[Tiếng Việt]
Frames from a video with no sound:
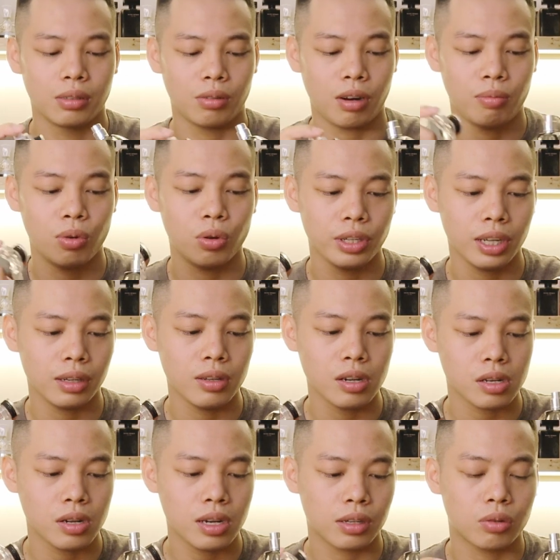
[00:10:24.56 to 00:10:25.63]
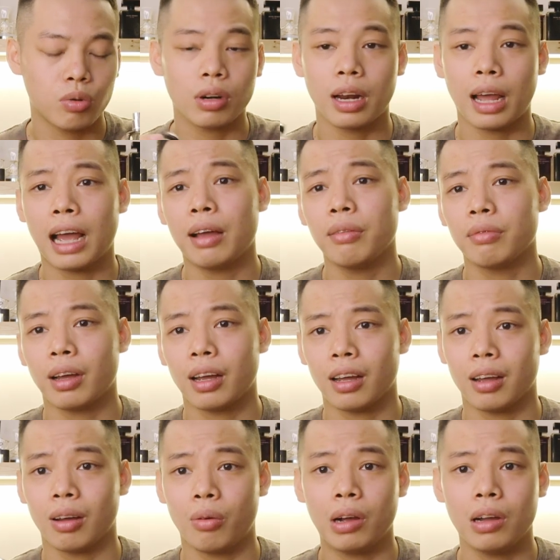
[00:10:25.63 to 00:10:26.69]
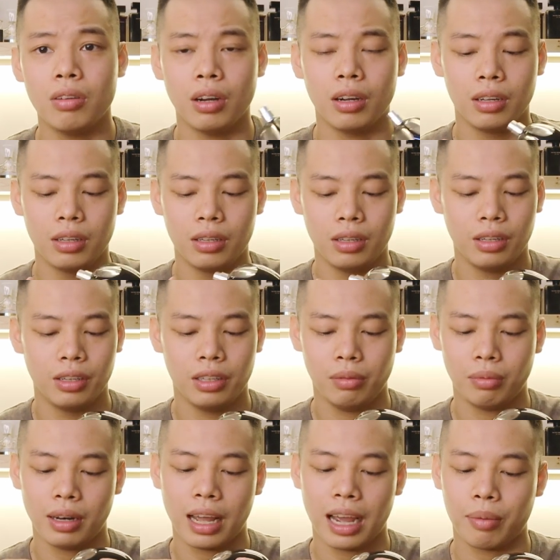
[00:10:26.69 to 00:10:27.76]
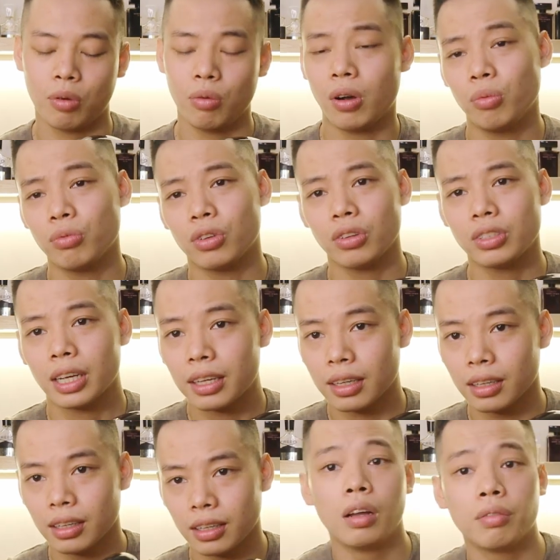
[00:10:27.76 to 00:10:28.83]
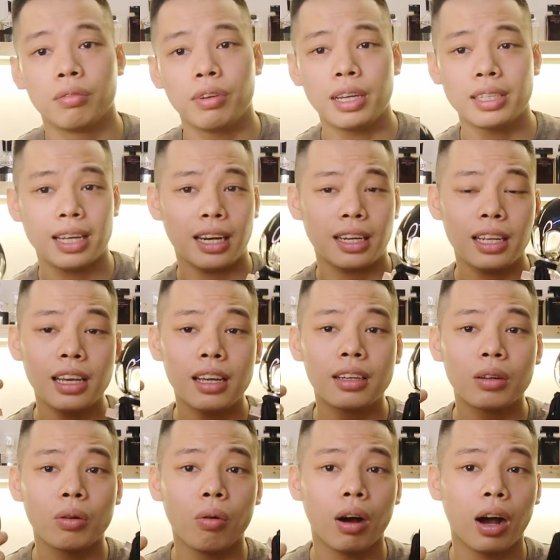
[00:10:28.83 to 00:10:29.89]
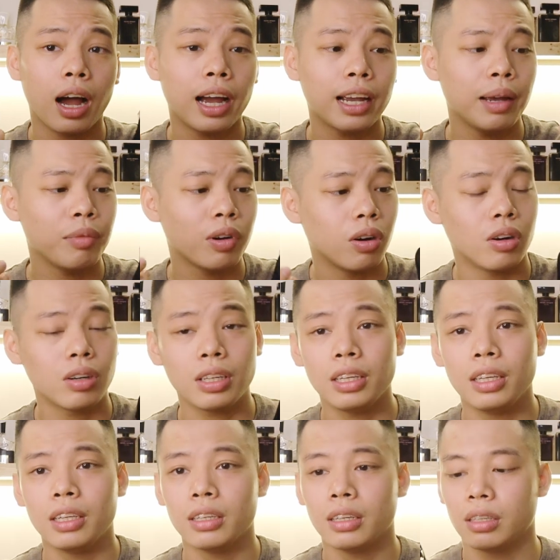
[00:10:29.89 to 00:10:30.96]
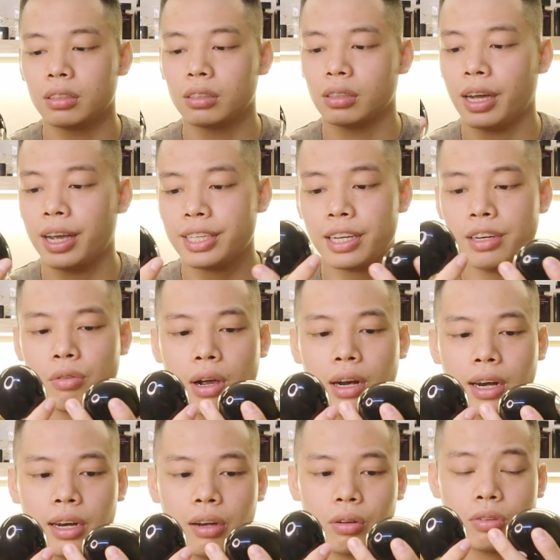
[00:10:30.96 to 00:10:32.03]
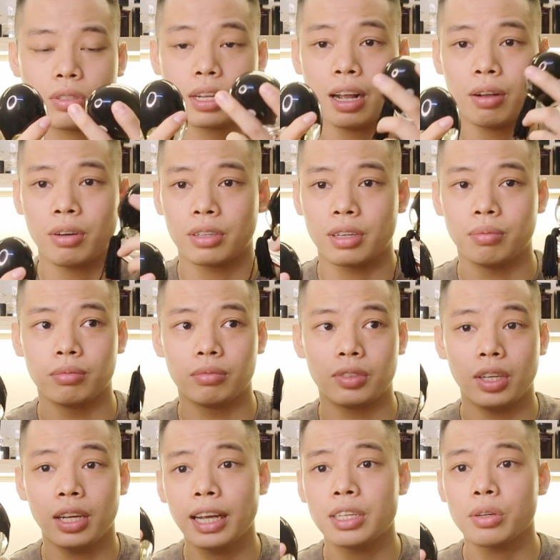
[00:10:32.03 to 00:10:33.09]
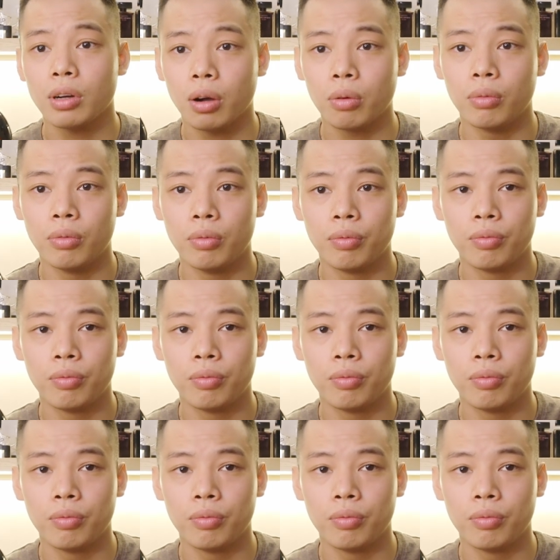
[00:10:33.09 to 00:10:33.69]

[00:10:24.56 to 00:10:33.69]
toàn bộ nhận được đó là thuốc lá và hoác hương nhưng mà làm cũng không rõ rệt về giá tiền của hai em nó thì ờ, hai chai nước hoa này nó có giá khoảng tầm dưới 2 triệu đồng